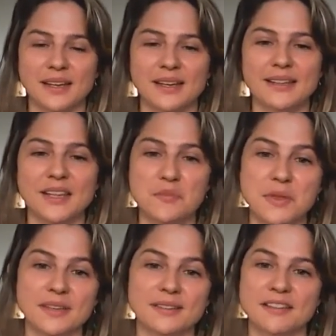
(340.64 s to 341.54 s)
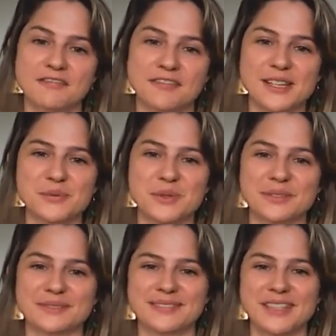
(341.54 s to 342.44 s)
y también en Facebook.
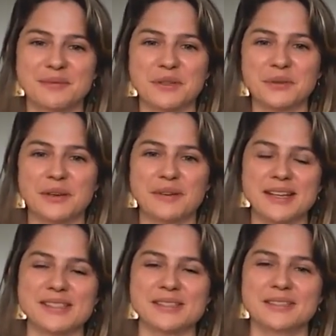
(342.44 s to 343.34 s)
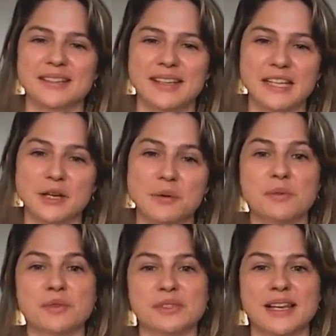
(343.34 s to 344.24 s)
Te mando un abrazo y nos
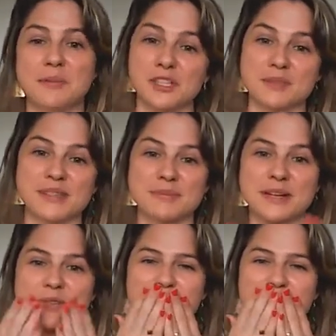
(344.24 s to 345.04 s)
vemos la próxima semana.